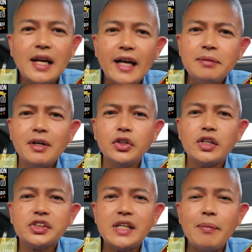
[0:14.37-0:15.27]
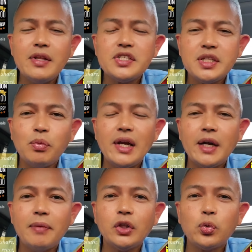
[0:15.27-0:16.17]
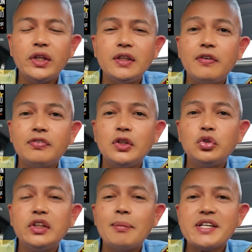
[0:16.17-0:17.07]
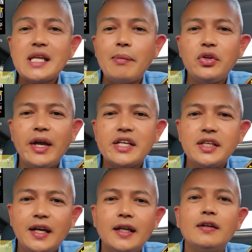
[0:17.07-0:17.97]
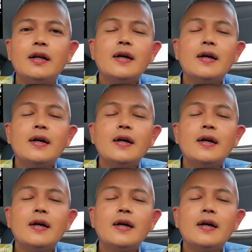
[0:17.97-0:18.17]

Sa lahat ng mga dogs namin simula ng mga 2015 nung nilabas namin yung SDN,